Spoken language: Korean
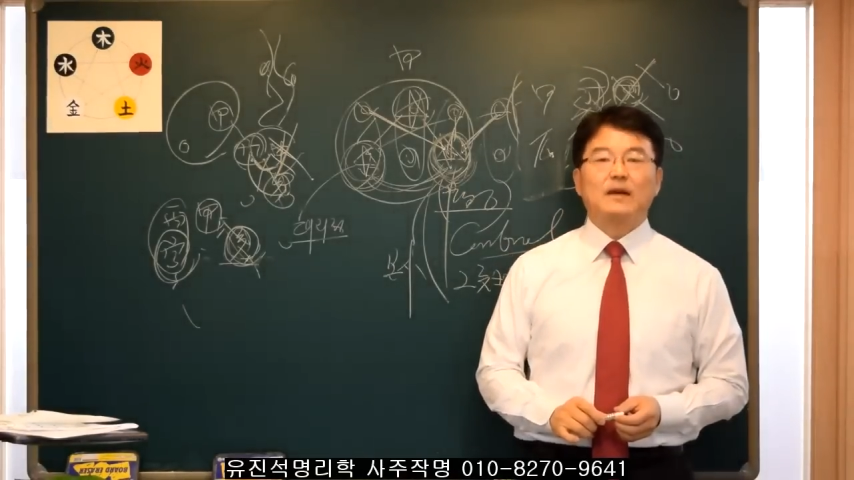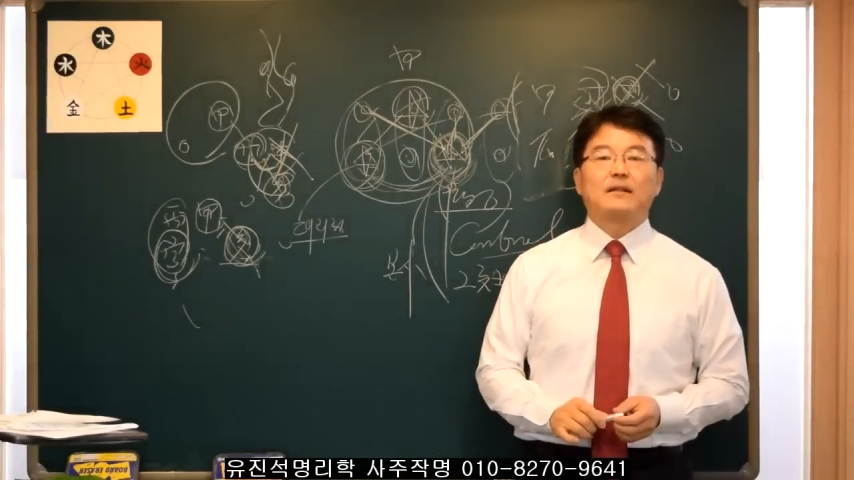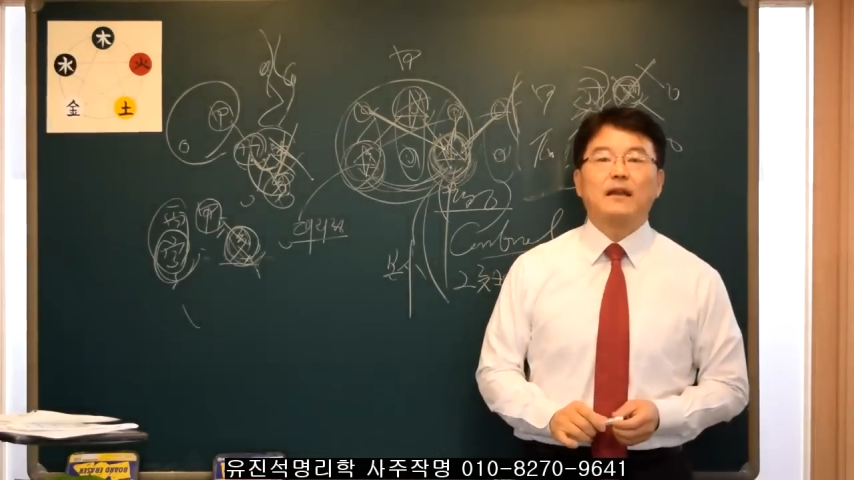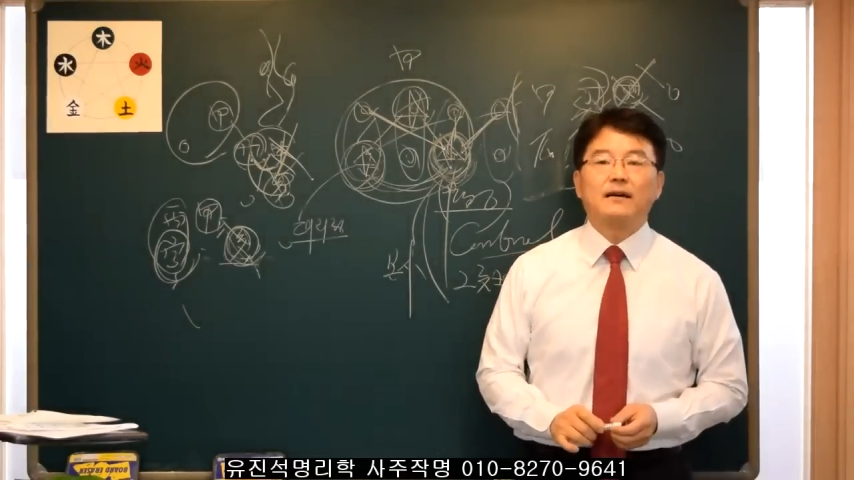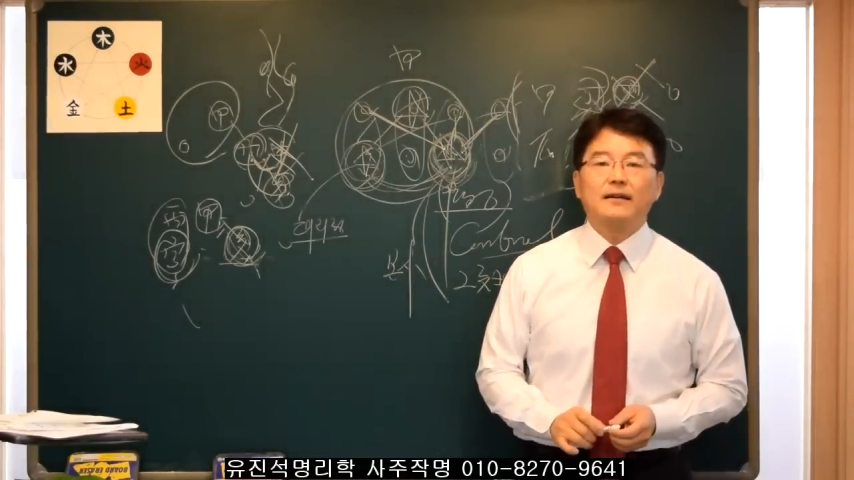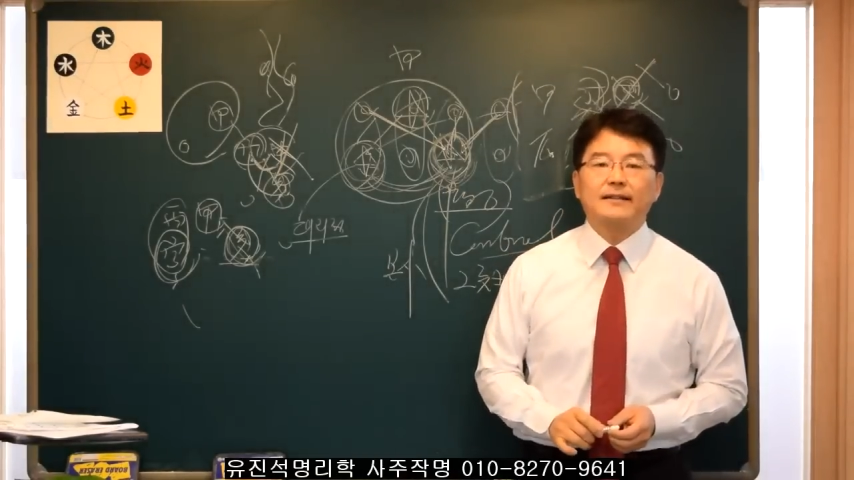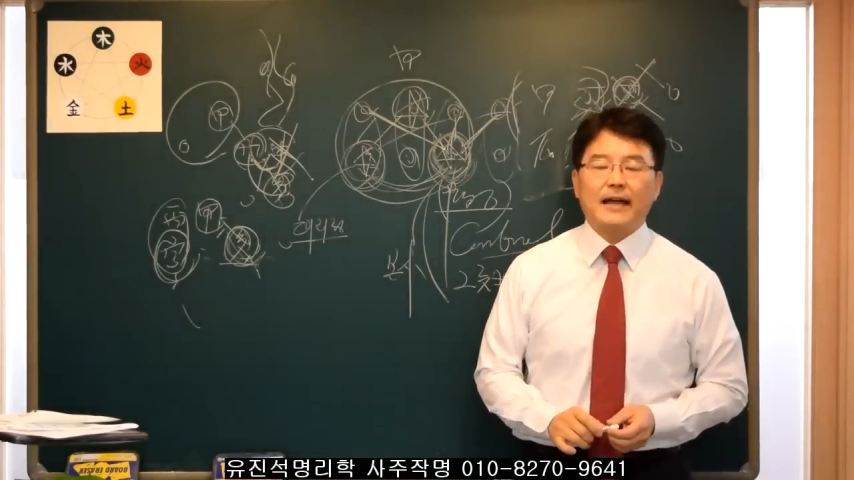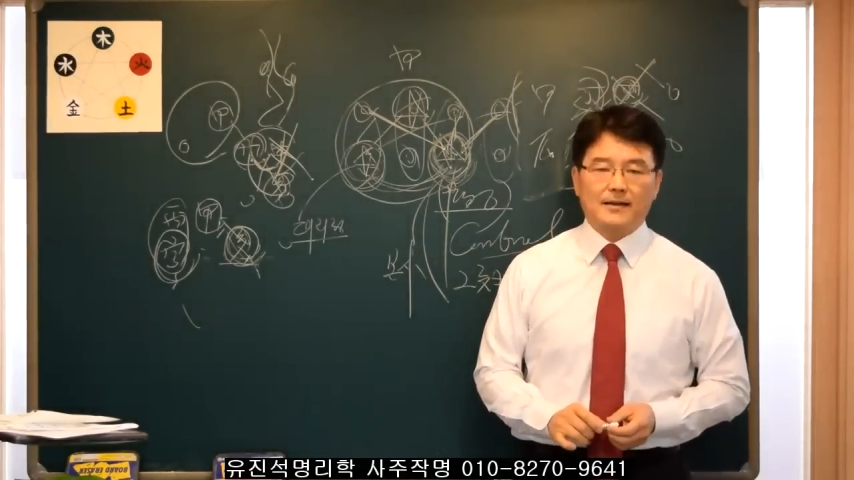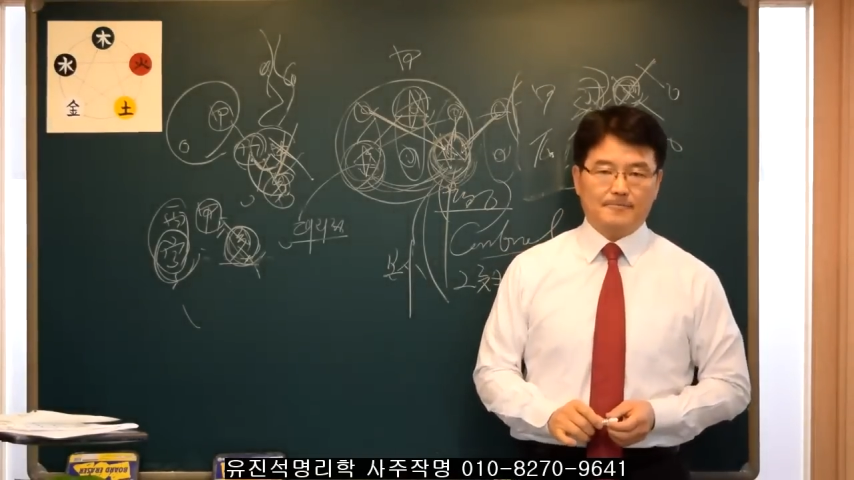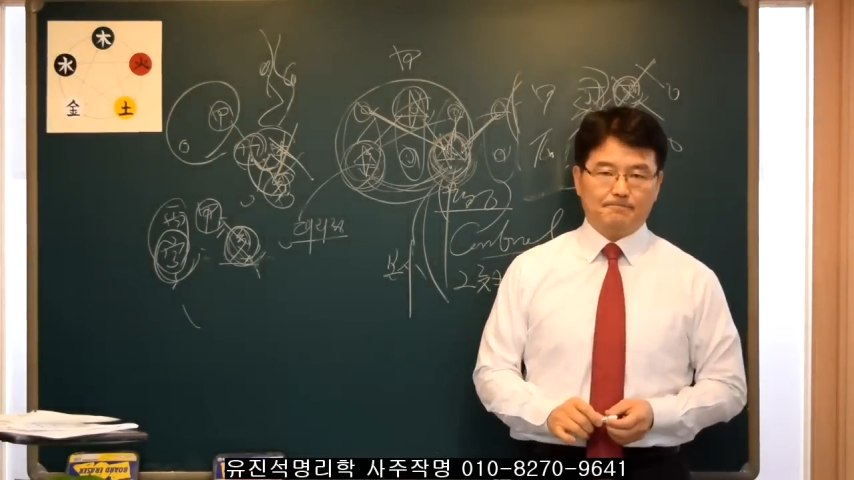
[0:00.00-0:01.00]
태어난
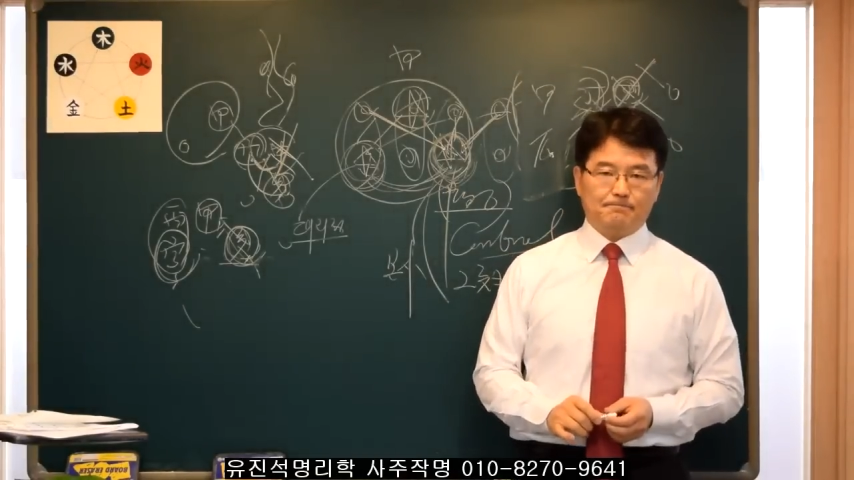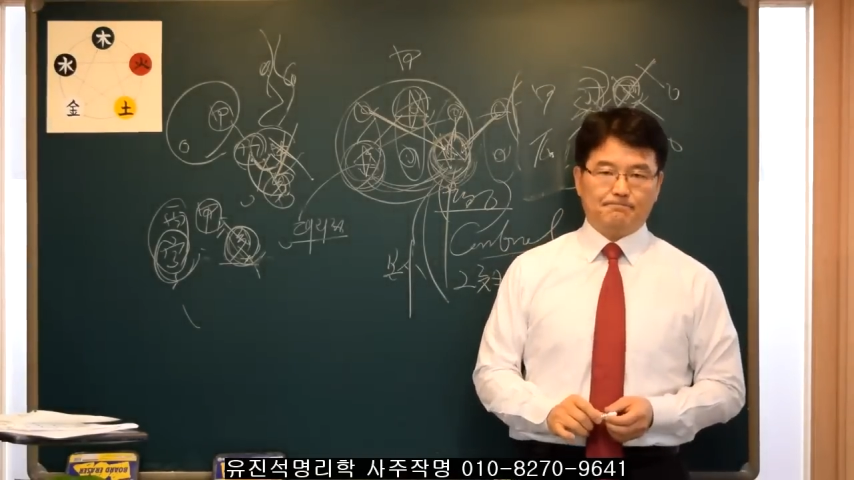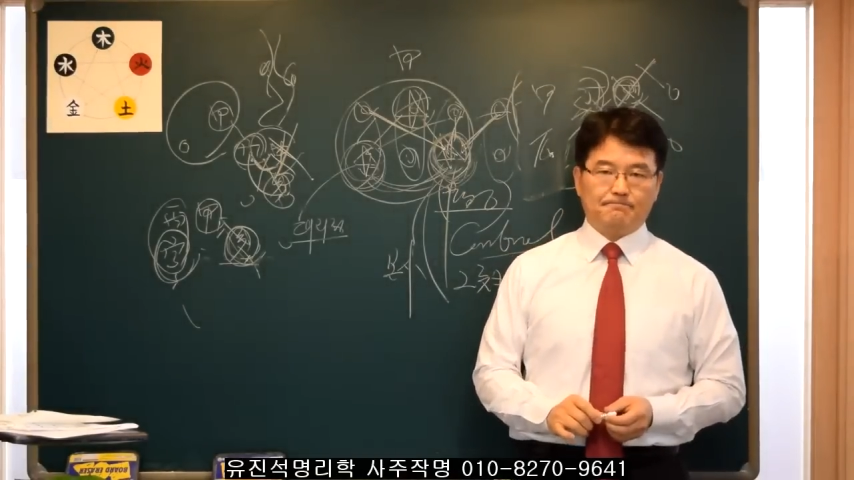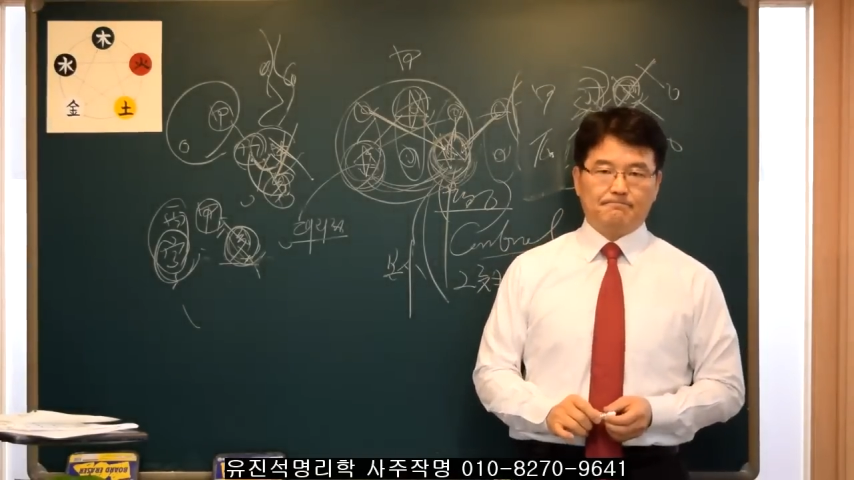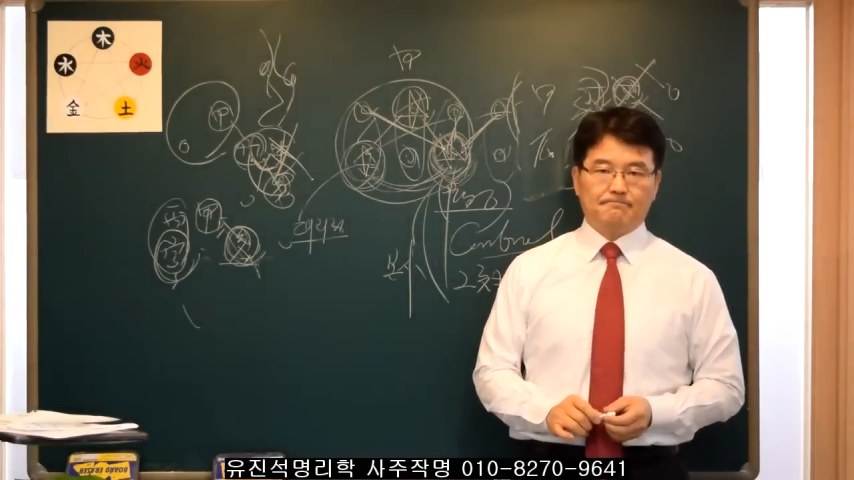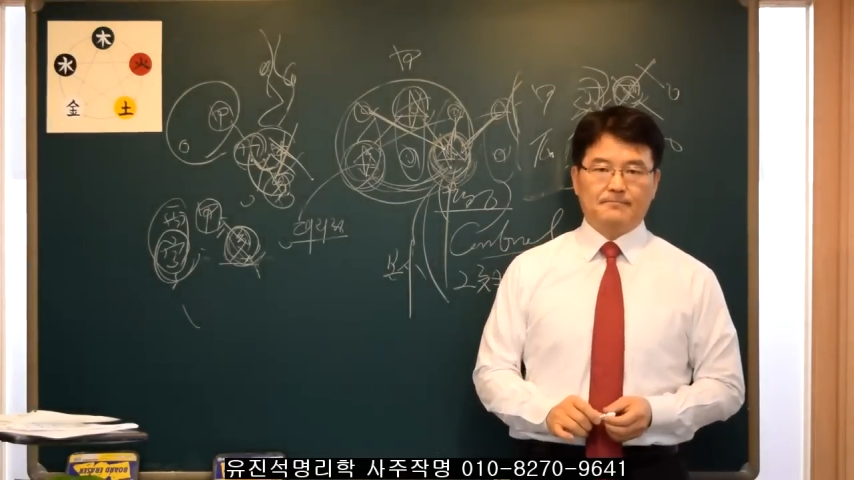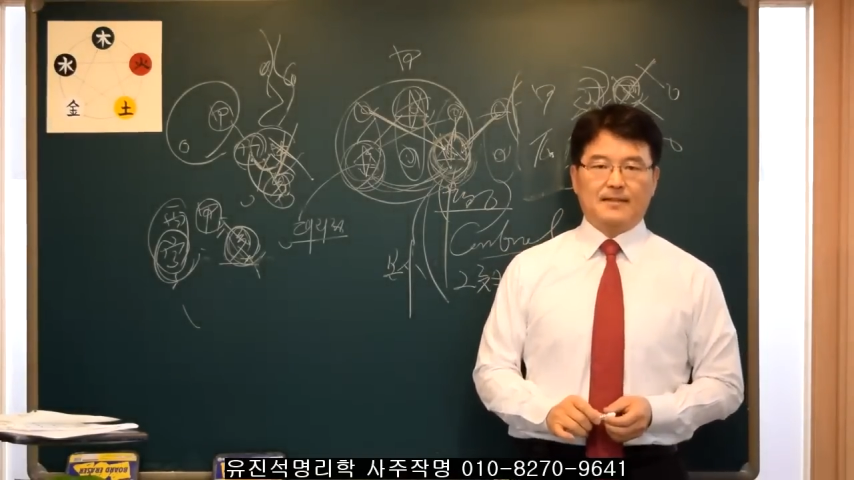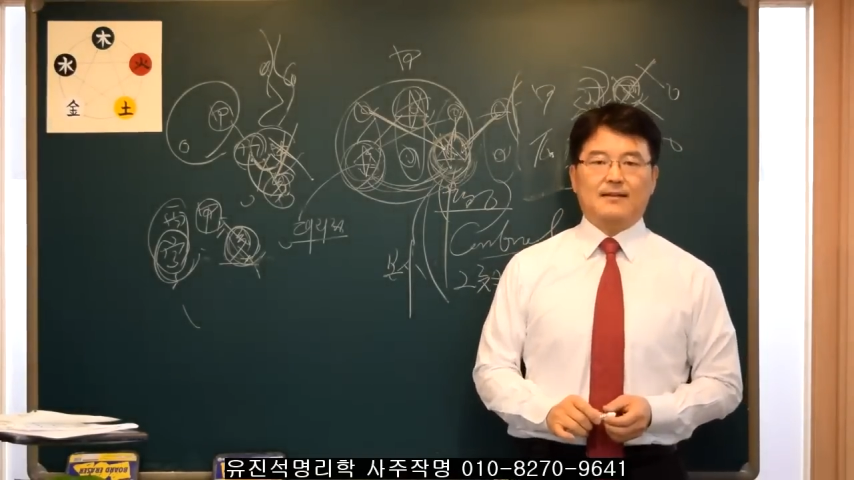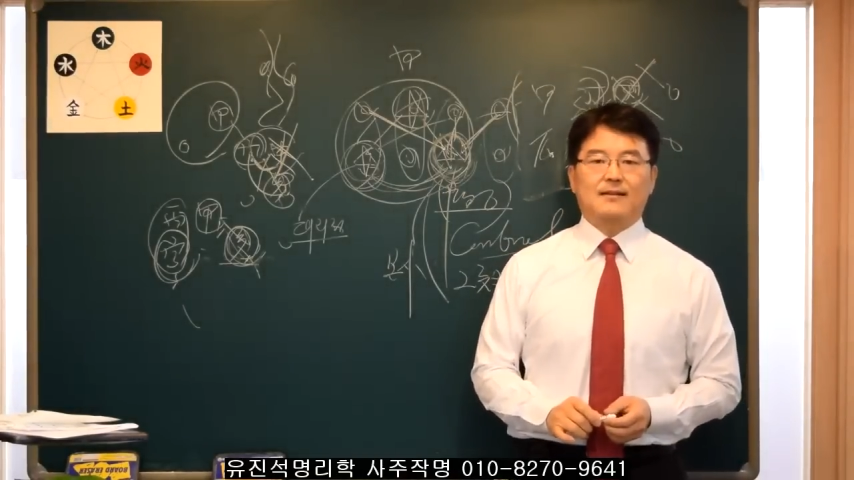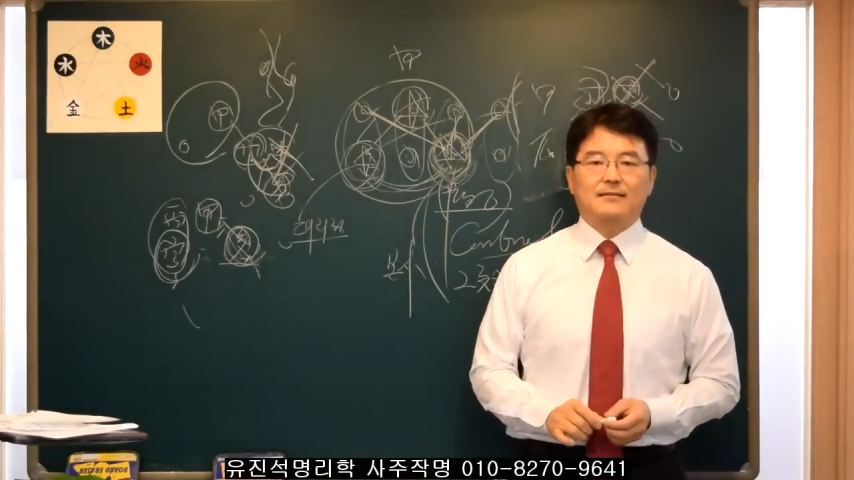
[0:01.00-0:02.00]
달,
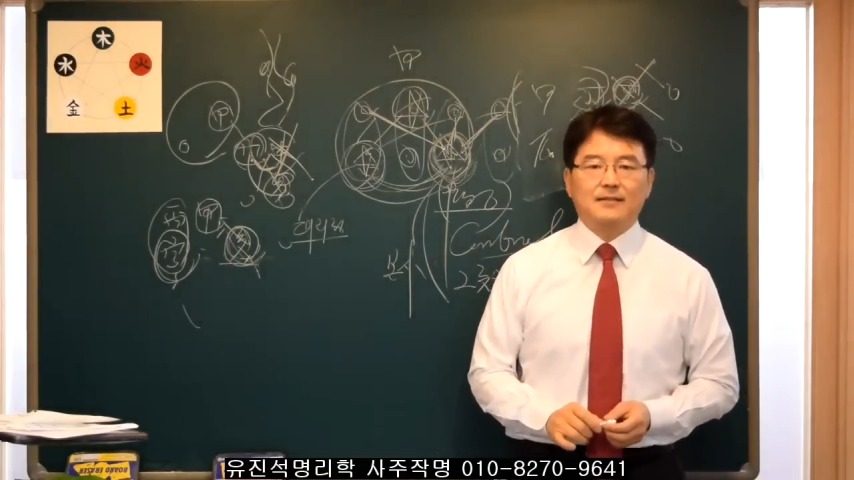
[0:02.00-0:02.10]
태어난